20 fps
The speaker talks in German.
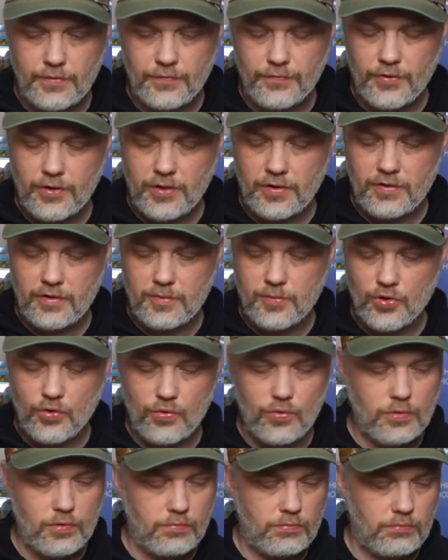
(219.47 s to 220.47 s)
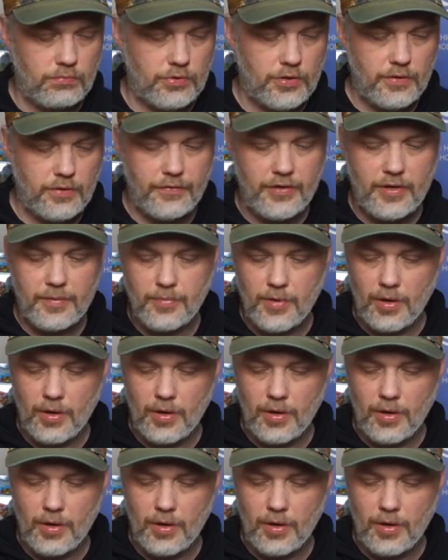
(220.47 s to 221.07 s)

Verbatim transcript: Finde ich ziemlich cool. Die gefällt